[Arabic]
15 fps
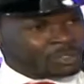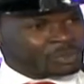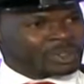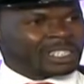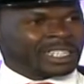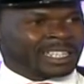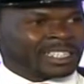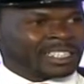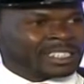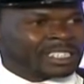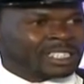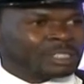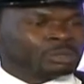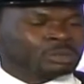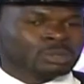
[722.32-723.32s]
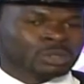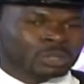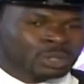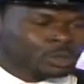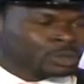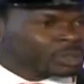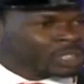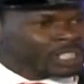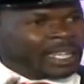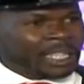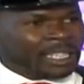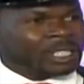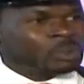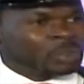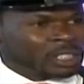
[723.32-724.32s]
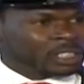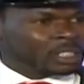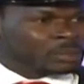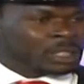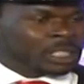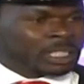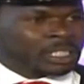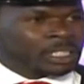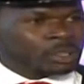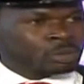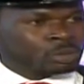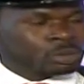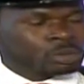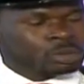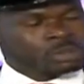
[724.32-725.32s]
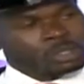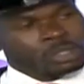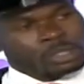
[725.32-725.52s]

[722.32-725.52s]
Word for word: من الحاجه دي لانه دي الحاجه الوحيده اللي بتخليك انه